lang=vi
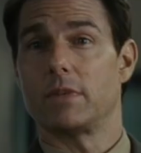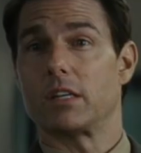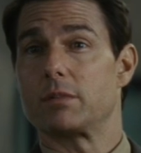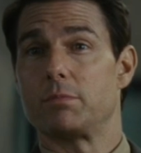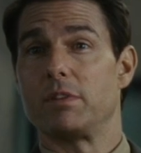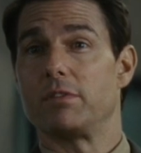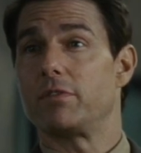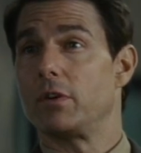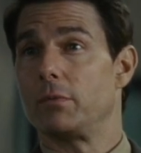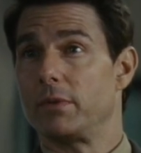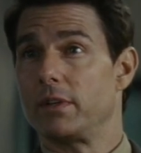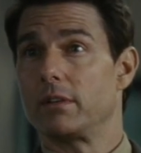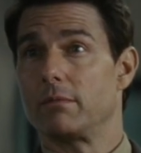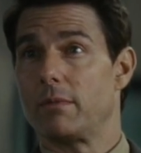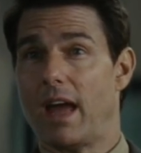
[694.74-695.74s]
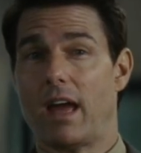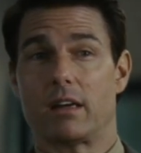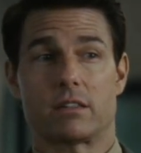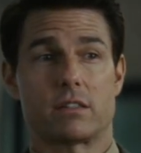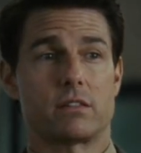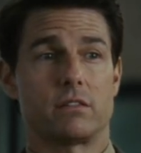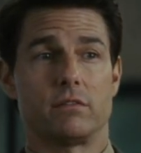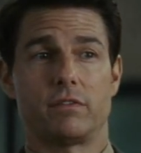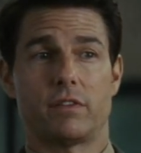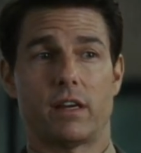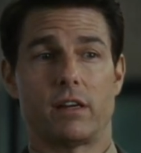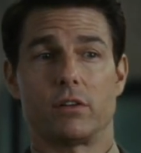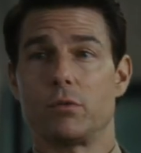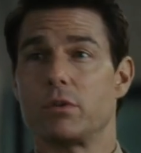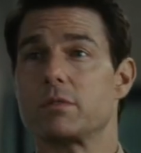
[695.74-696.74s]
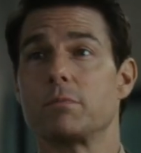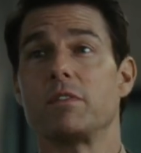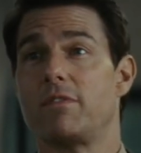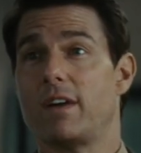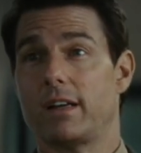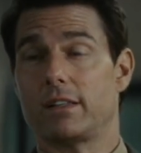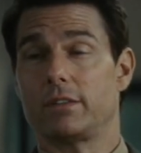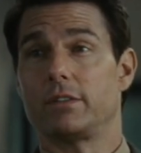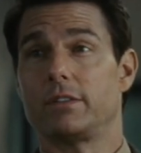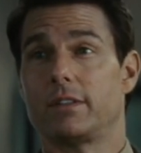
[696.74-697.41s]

đó chính là Edge of Tomorrow của đạo diễn Doug Lickman.